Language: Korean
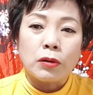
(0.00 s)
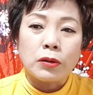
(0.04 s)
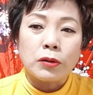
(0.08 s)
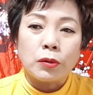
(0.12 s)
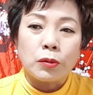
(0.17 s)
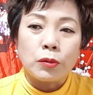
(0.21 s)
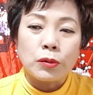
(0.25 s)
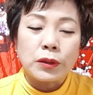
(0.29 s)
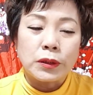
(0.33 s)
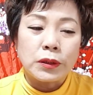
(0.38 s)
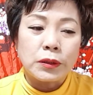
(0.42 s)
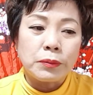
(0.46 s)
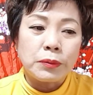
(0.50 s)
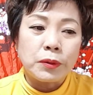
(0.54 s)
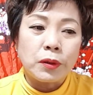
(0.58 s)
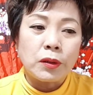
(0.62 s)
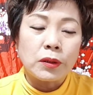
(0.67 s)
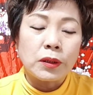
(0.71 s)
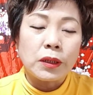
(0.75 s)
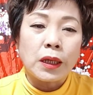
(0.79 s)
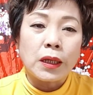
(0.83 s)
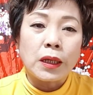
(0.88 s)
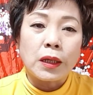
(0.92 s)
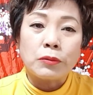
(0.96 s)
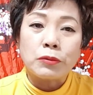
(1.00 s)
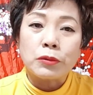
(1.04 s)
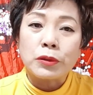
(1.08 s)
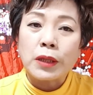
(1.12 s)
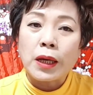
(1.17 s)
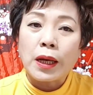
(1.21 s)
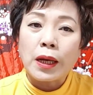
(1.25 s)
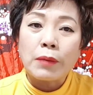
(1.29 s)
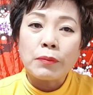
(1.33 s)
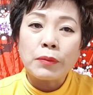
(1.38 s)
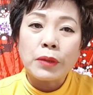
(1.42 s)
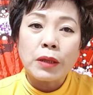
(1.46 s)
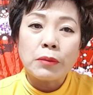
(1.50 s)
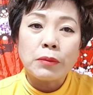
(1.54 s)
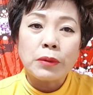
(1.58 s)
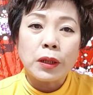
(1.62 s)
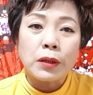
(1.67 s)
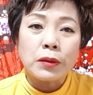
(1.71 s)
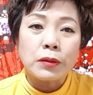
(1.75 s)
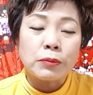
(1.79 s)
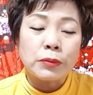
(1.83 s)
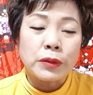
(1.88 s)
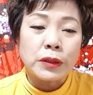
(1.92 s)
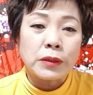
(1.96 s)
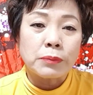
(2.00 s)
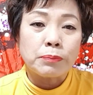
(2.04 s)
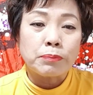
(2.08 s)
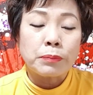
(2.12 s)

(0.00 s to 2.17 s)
요 12월 달에도 사람 때문에 좀